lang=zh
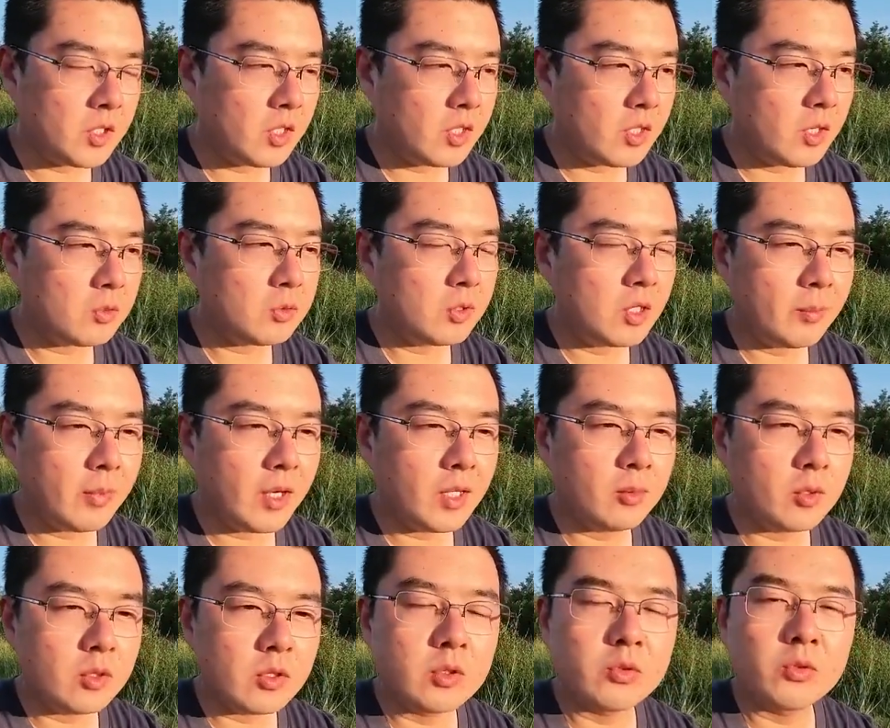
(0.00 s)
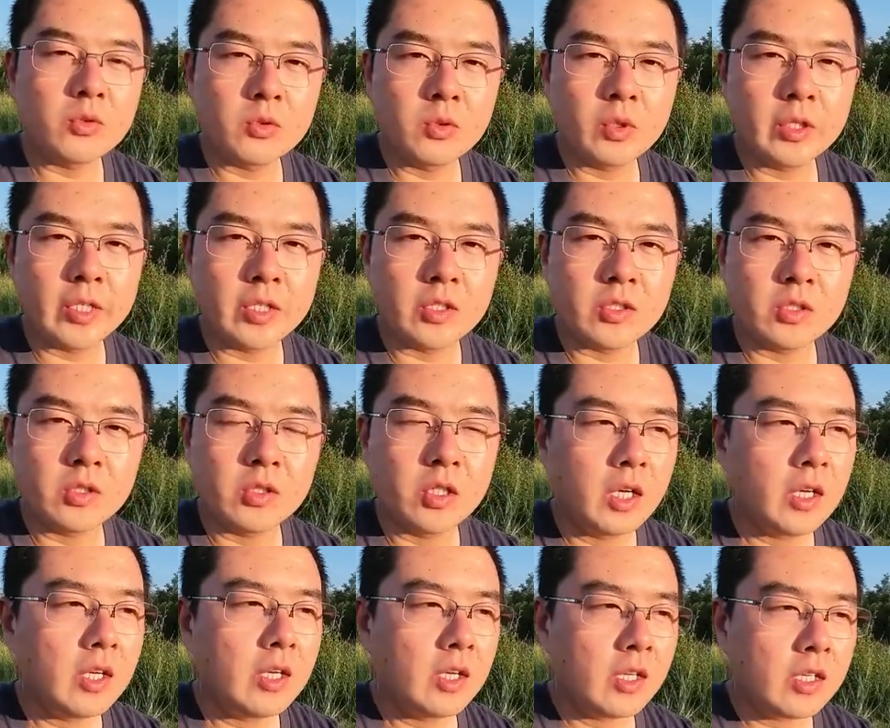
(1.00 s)
这个高速连拍的模式据说也
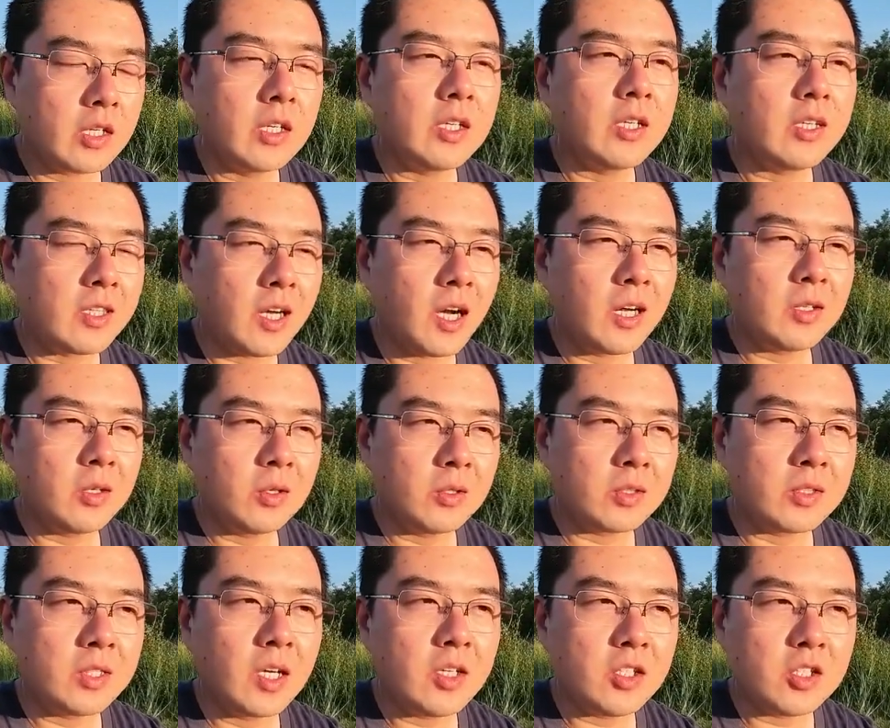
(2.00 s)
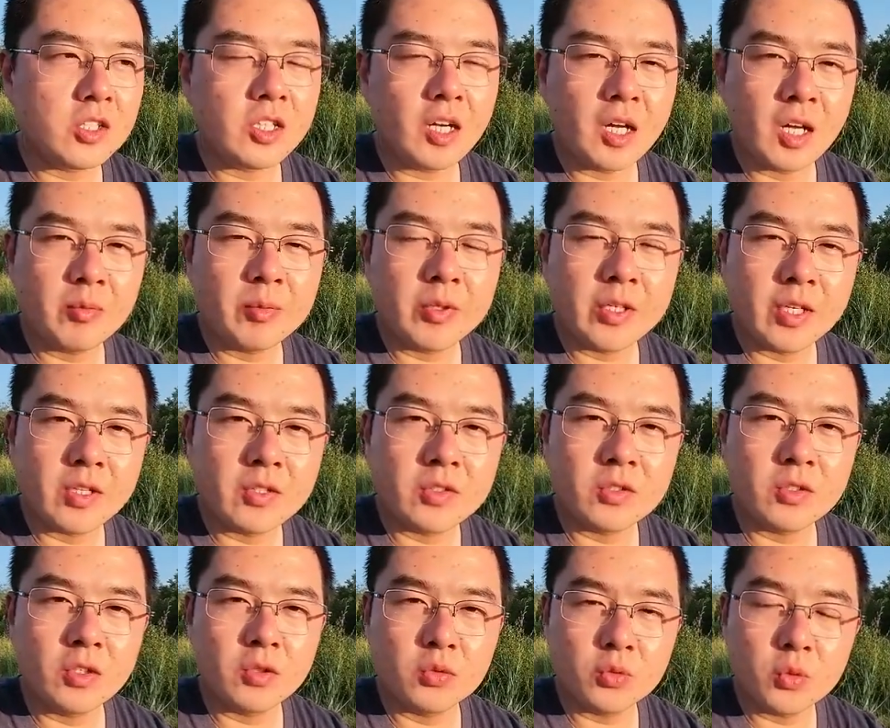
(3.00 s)
是可以达到30
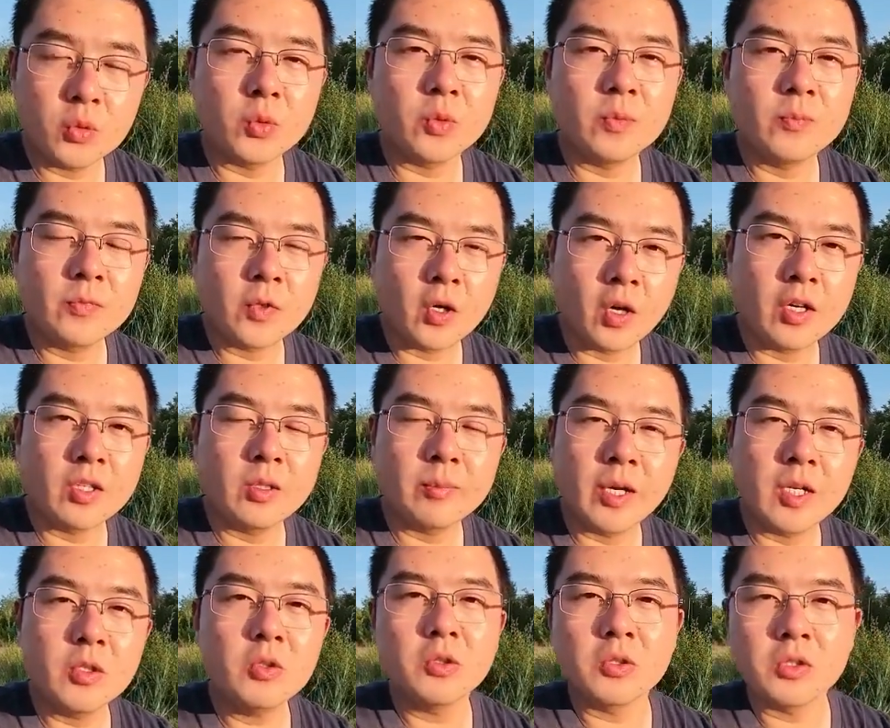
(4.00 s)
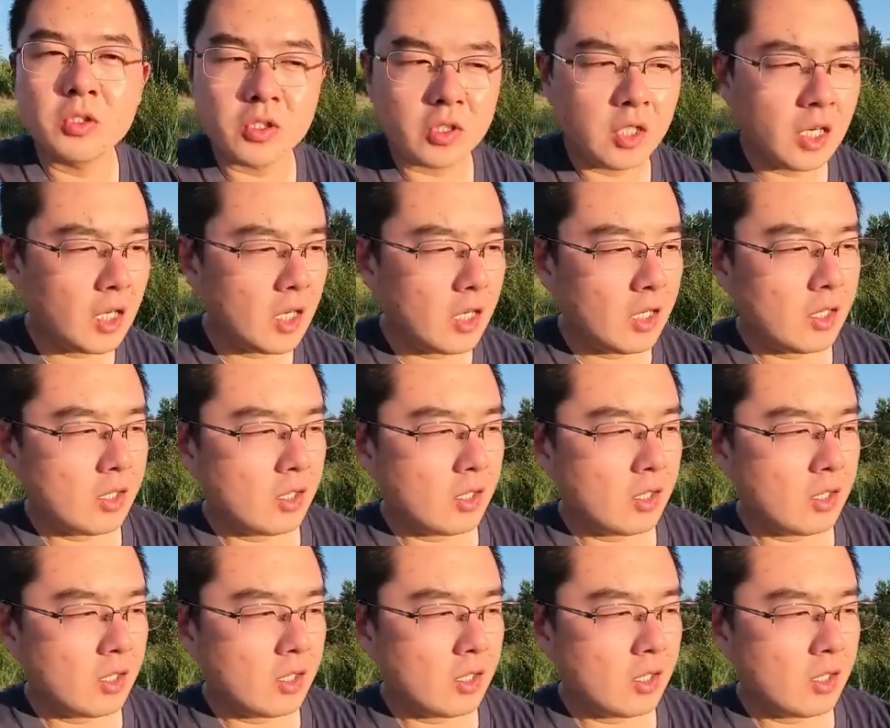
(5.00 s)
FPS 的速度，而且能拍弱格式。